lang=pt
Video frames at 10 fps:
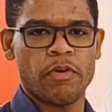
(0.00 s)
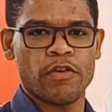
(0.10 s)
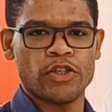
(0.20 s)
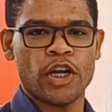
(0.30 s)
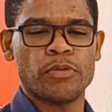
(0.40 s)
no
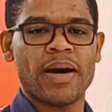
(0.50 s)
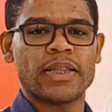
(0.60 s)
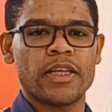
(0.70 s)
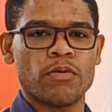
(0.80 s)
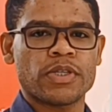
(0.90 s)
Evangelho de
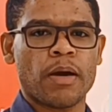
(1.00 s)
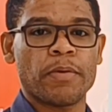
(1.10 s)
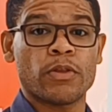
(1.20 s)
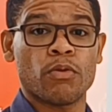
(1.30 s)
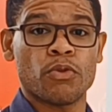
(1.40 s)
Mateus,
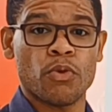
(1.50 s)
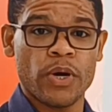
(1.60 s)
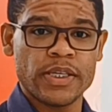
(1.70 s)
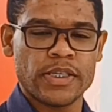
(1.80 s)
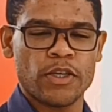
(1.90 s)
capítulo
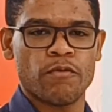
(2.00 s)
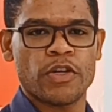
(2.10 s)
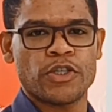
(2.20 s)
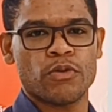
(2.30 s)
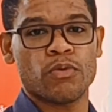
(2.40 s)
2 e
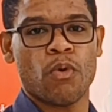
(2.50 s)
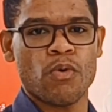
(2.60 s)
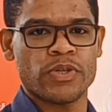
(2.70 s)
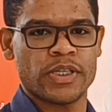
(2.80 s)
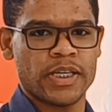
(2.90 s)

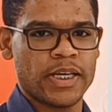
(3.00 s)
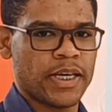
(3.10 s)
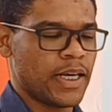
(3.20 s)
versículo 11.